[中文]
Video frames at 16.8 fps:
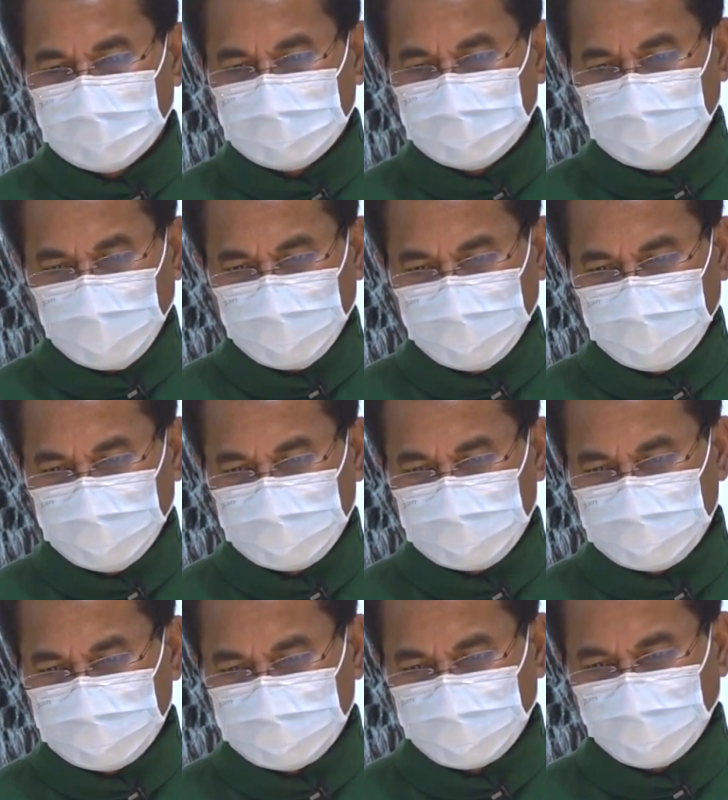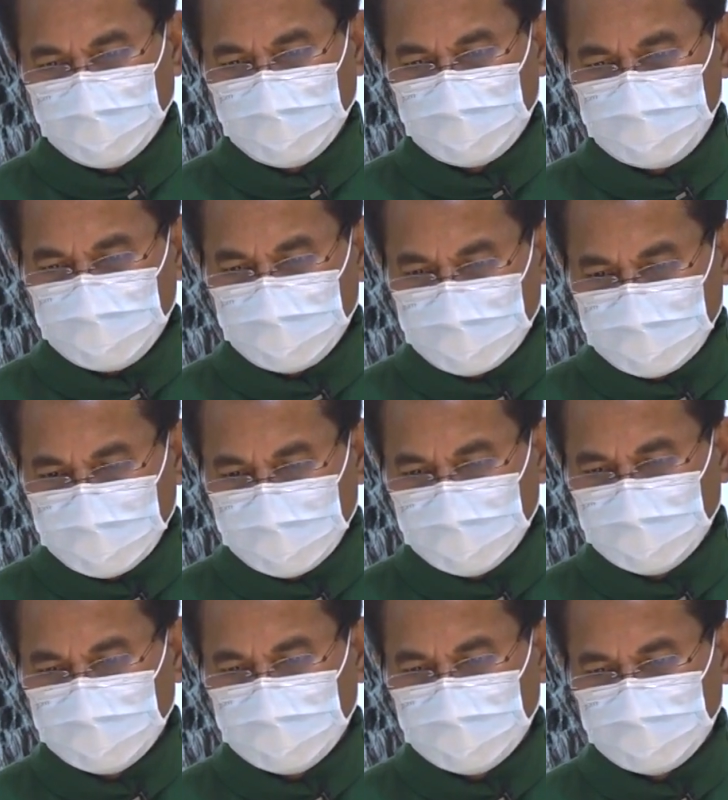求你使我们顺
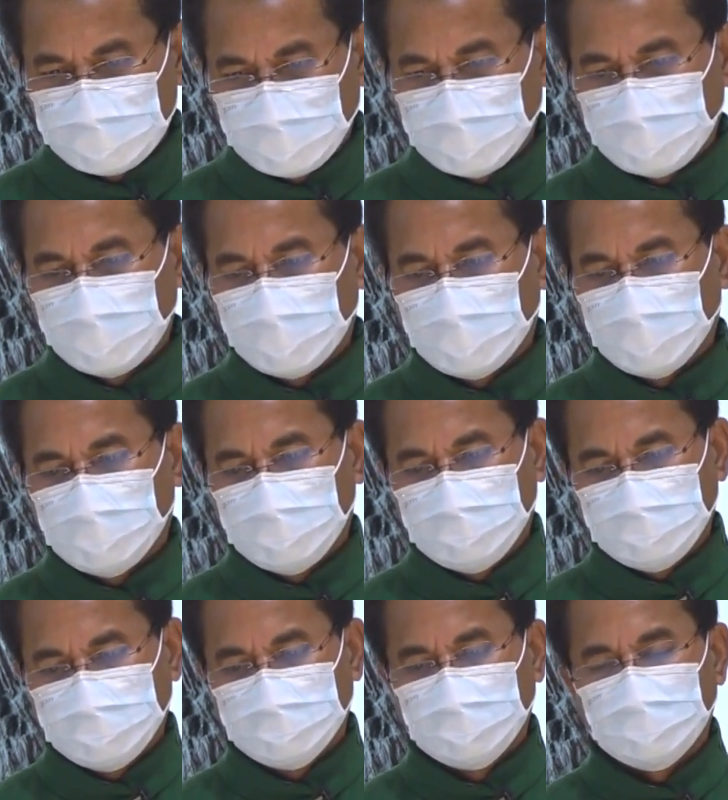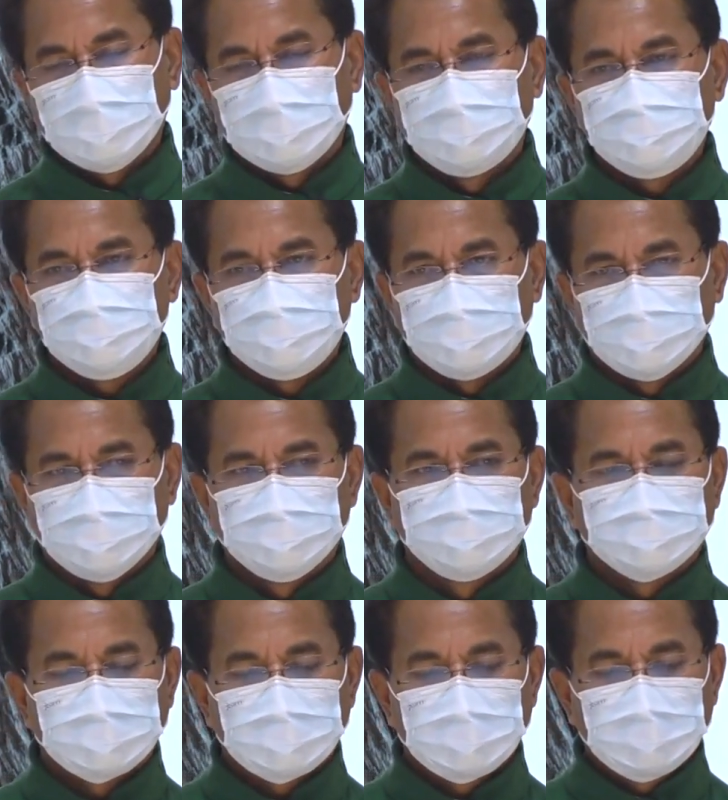利选获你的恩许。
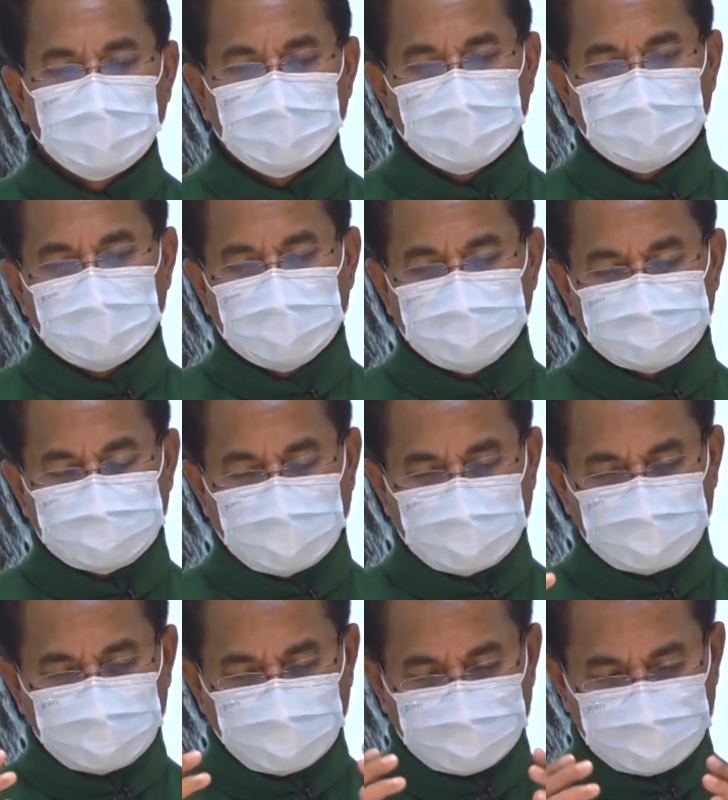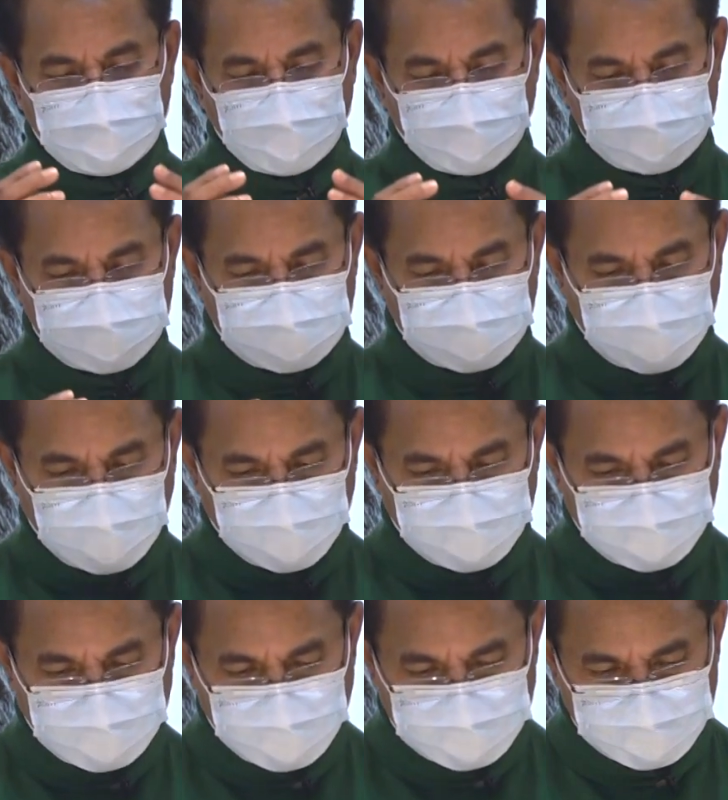以上所求是靠
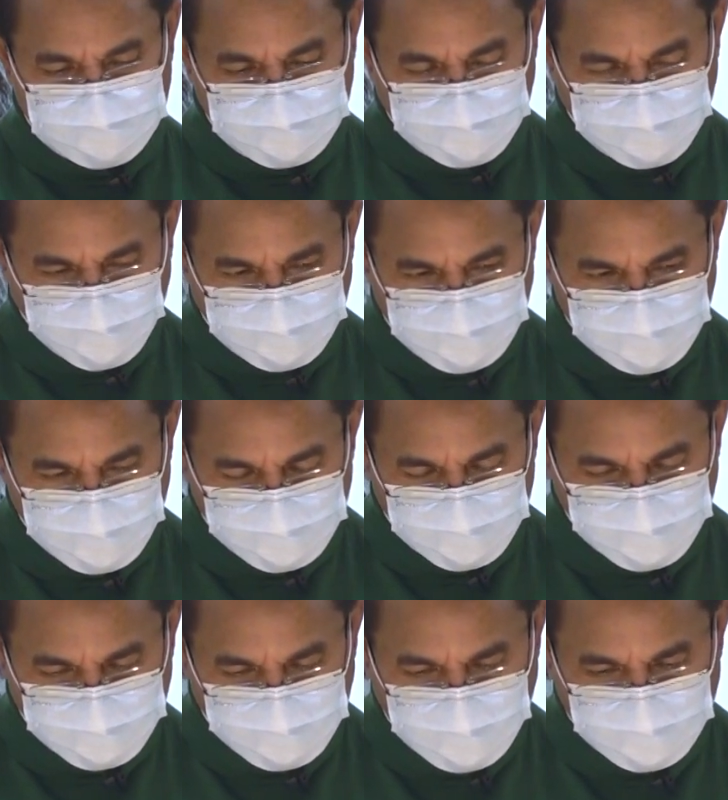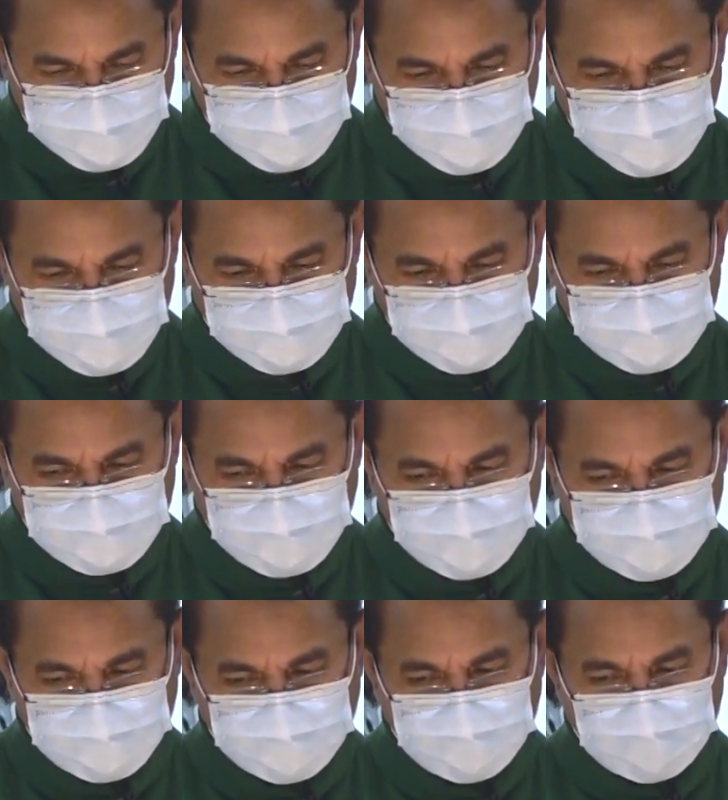你的子，我们的主天主耶稣基
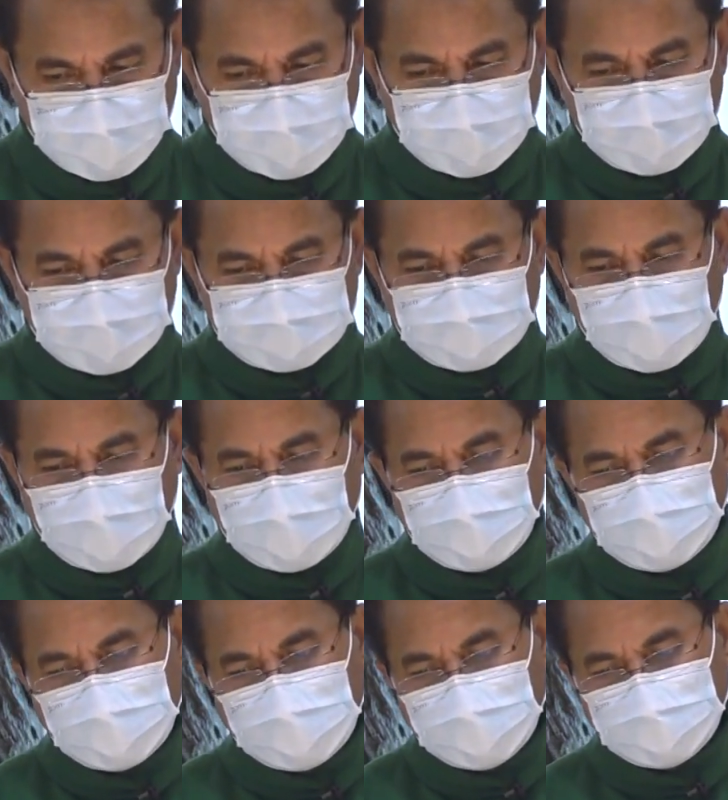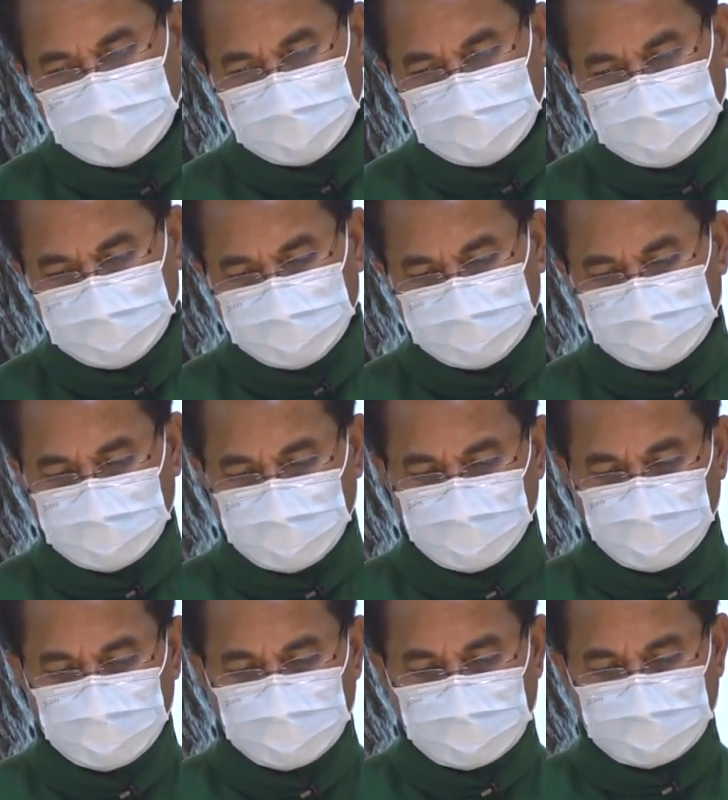督，他和你
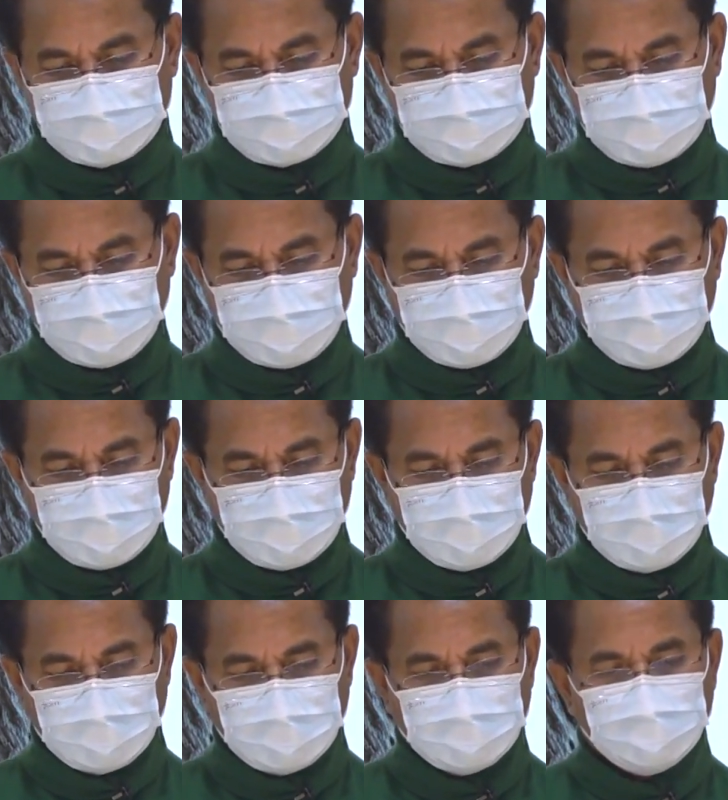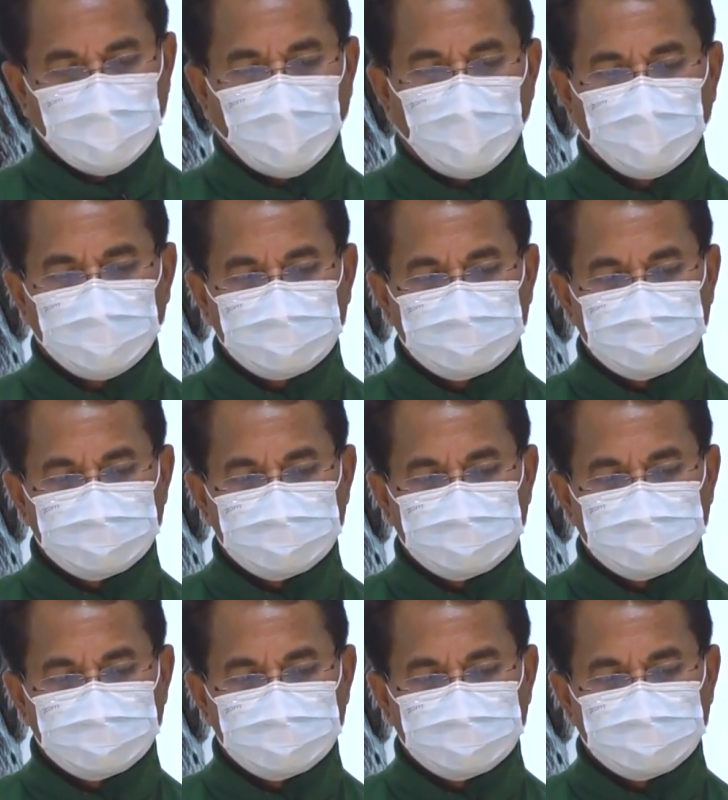及圣神永